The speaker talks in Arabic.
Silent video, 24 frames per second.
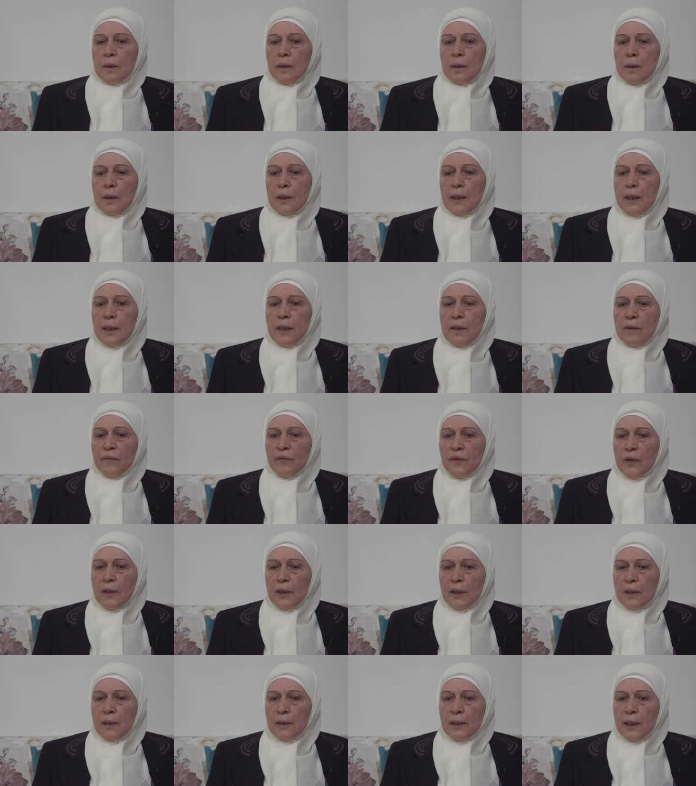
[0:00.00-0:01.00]
لأن,
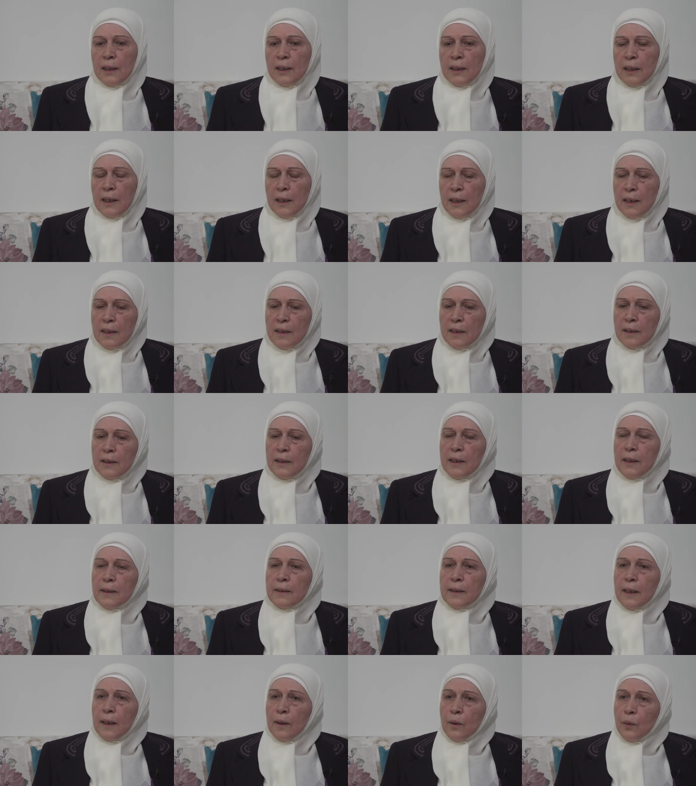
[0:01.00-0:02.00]
في لأن
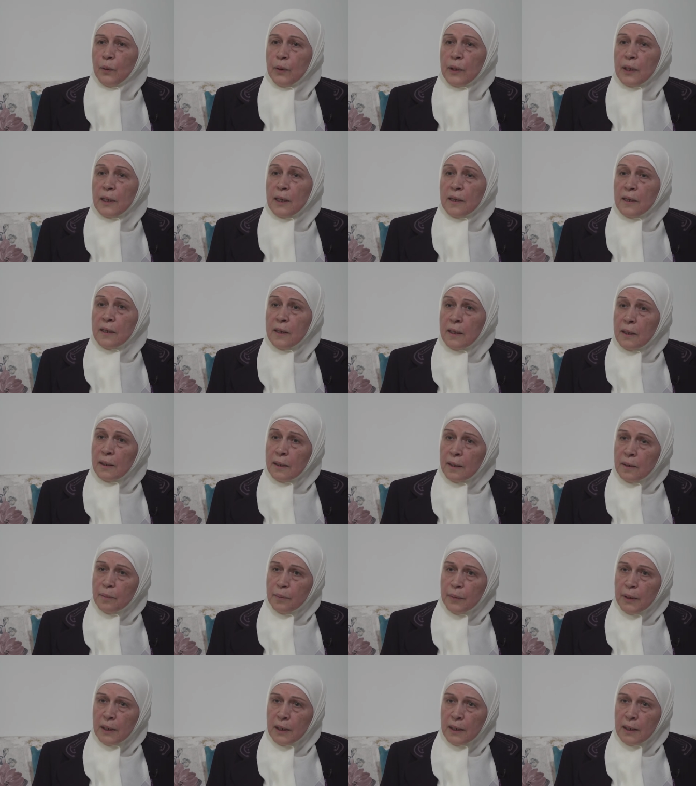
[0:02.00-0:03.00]
اللاذقية تحوي كثيرا
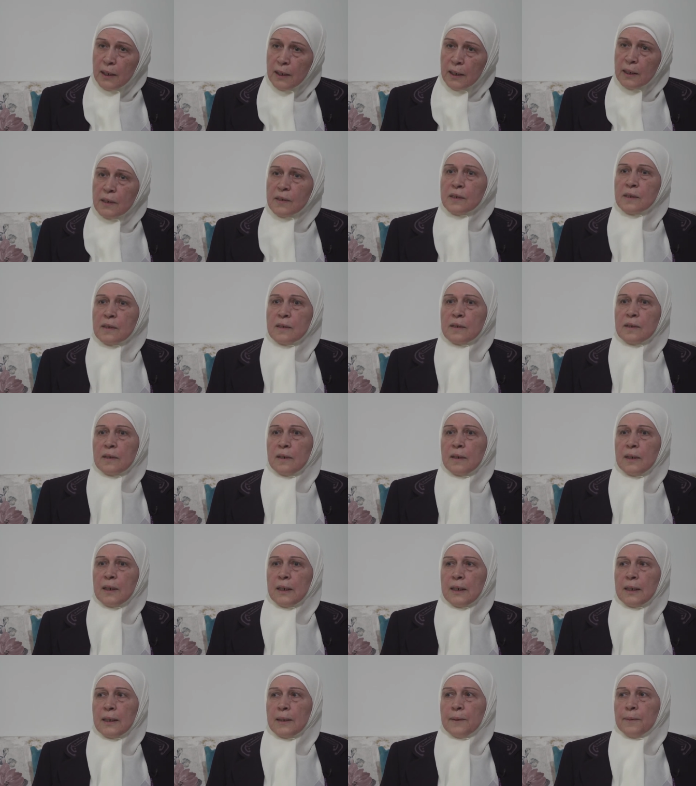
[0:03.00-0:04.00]
من الناس
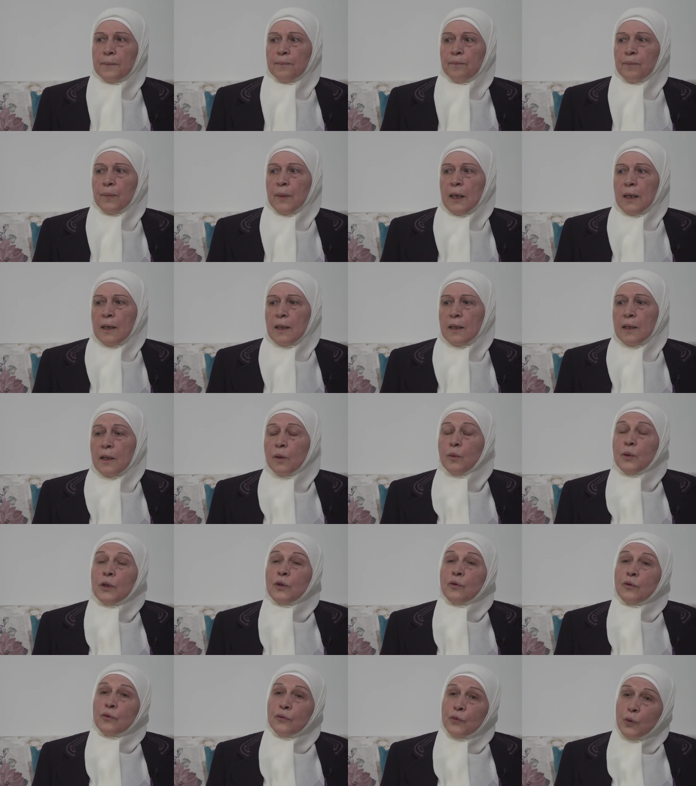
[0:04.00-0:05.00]

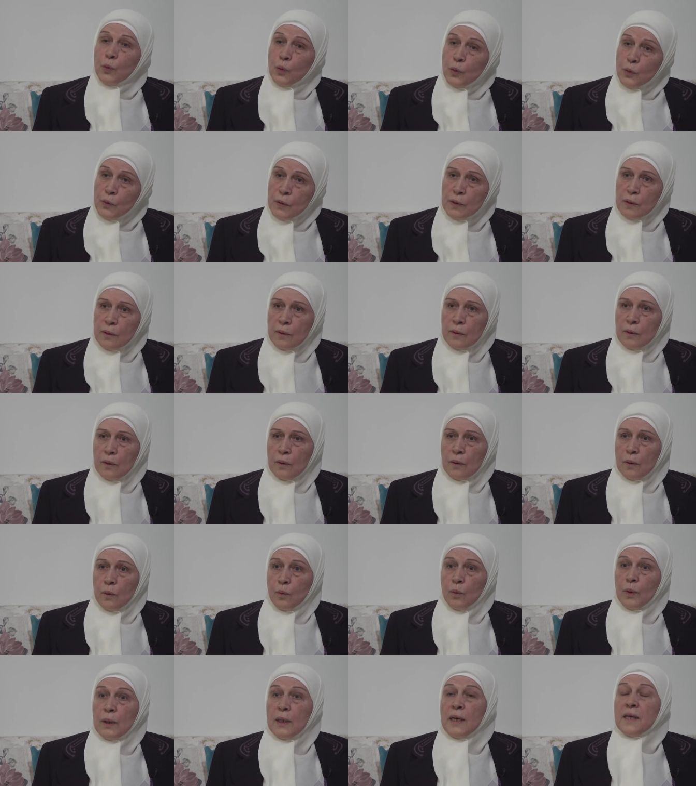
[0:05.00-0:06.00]
ذوي النفوذ
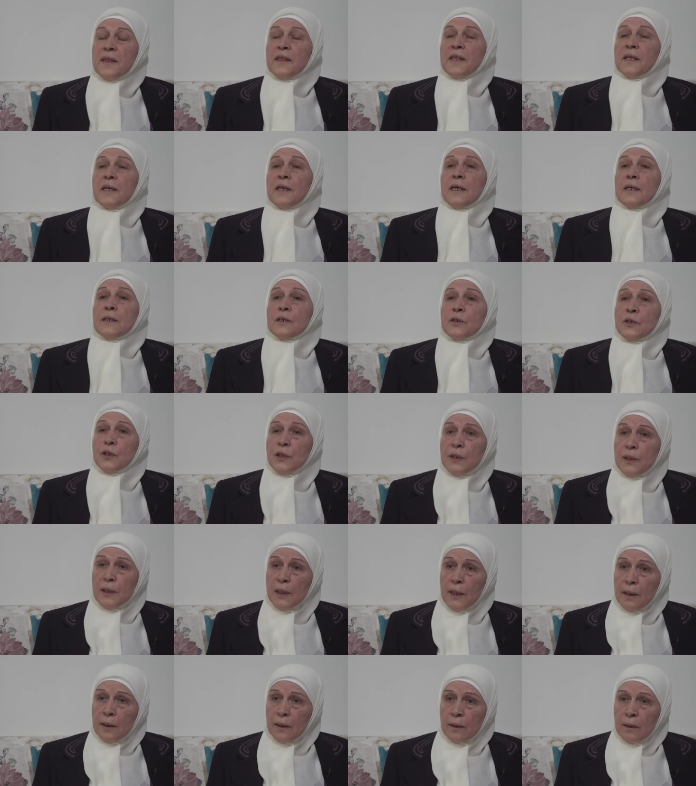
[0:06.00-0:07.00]
والأثرياء
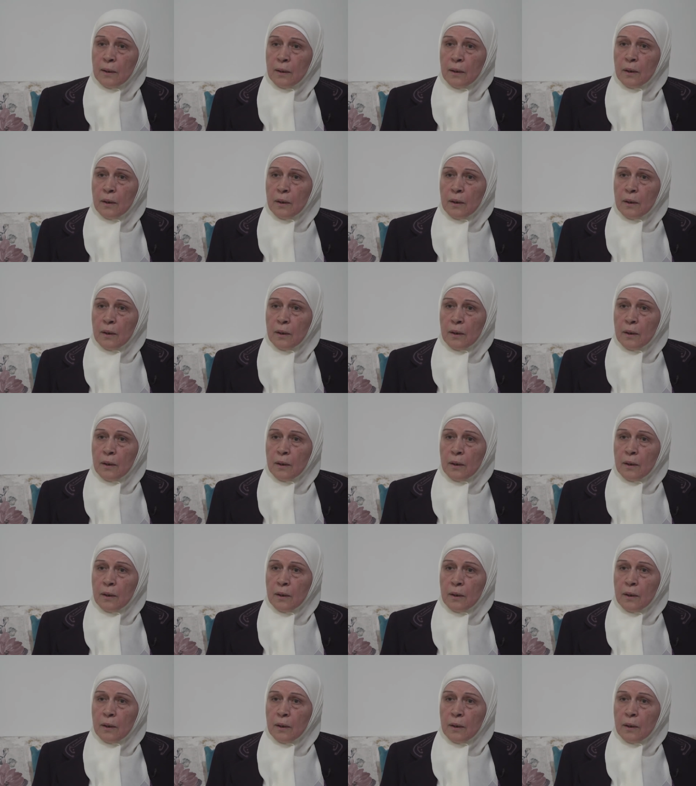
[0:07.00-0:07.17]
جدا